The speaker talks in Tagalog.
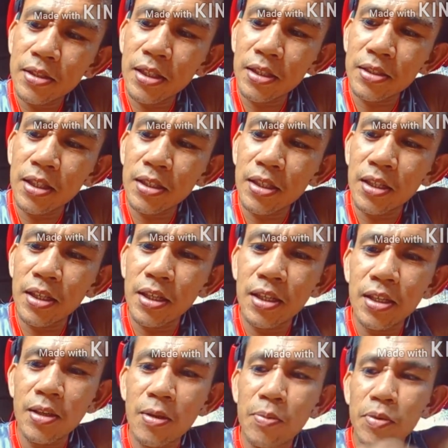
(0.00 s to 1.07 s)
saksak
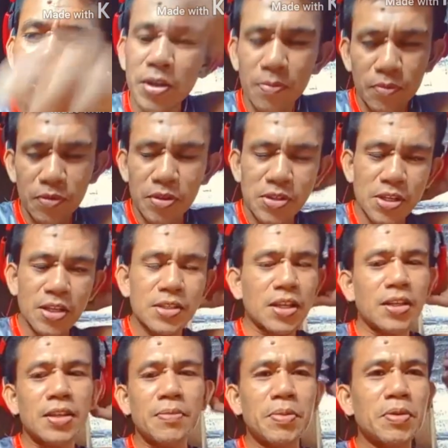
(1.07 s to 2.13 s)
dire o pwede mo to
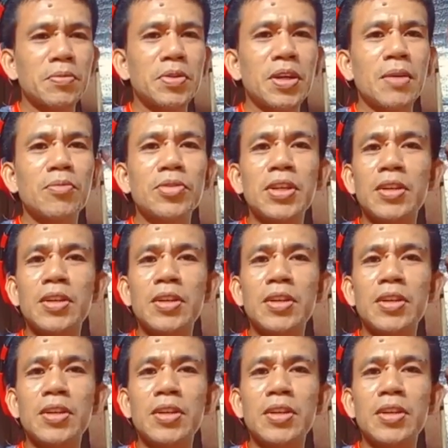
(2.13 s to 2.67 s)
isaksak ni pero ang